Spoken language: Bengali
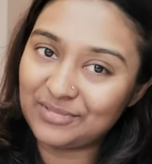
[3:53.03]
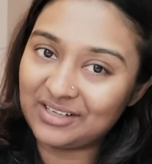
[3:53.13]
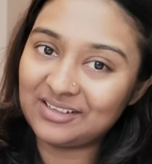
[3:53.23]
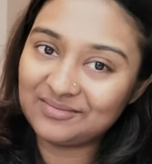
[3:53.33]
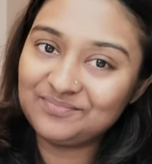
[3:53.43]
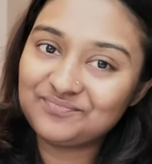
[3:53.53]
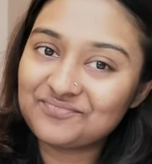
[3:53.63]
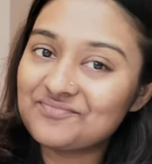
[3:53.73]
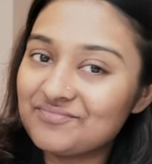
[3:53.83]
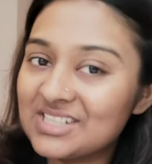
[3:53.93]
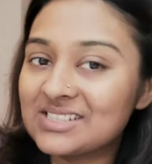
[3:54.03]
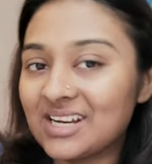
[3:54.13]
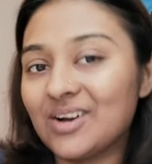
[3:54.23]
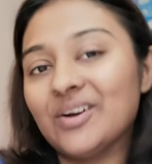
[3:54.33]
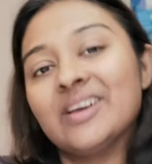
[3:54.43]
মানে মিস
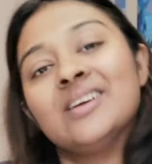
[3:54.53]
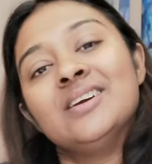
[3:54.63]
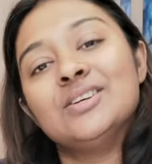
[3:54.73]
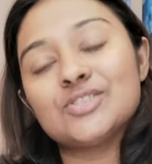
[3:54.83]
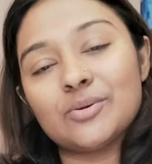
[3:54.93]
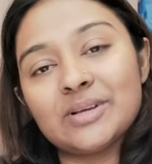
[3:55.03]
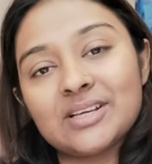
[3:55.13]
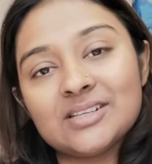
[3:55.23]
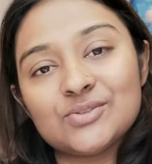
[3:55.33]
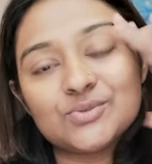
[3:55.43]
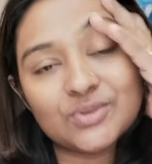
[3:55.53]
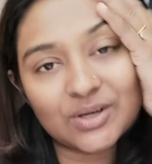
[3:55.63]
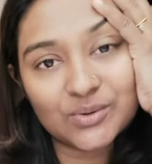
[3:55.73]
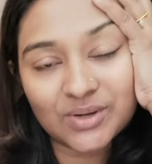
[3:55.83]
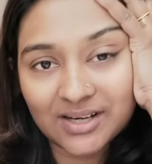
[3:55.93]
না হয় সবাইকে সুস্থ
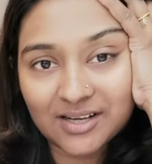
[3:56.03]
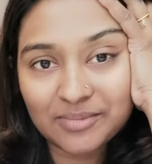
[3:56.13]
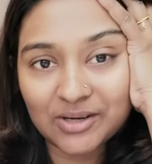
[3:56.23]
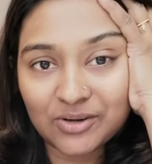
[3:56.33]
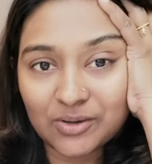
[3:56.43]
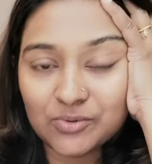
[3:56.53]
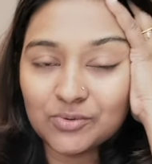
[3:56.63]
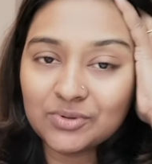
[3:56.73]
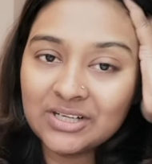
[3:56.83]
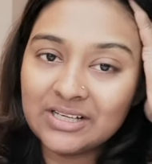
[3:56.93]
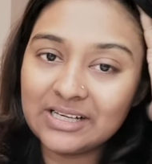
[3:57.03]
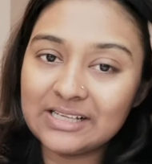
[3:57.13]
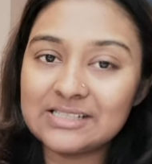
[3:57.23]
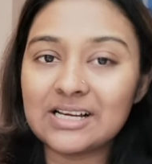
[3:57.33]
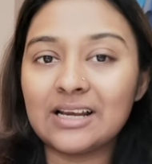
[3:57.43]
রাখুক আল্লাহ ভালো রাখুক
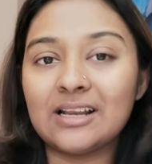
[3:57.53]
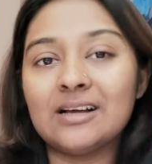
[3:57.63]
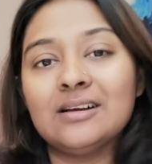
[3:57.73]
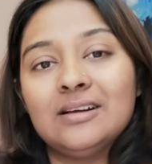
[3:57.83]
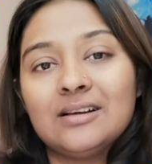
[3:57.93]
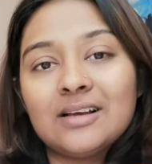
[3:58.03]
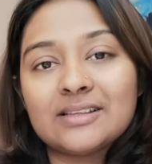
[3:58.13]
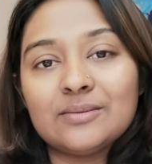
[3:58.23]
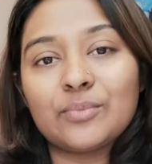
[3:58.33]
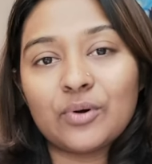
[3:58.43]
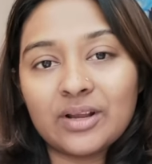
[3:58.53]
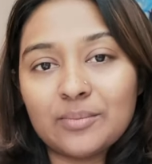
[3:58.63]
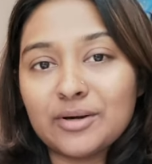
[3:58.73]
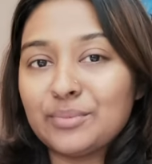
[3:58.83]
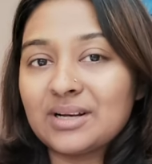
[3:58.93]
ইনশাল্লাহ একদিন পরে
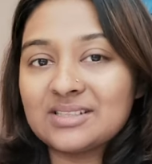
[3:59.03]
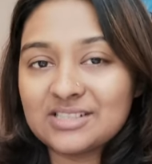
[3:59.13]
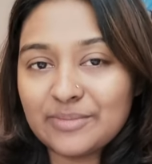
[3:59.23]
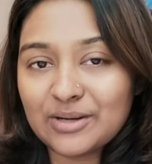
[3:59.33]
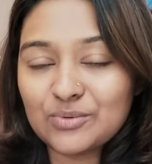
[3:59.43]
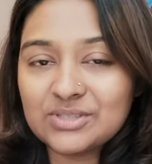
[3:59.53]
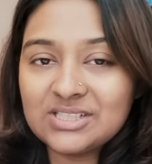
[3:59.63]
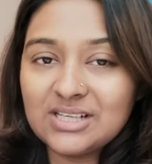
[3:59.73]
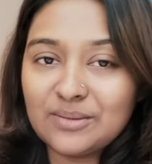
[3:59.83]
আবার বাংলাদেশে ব্যাক করছি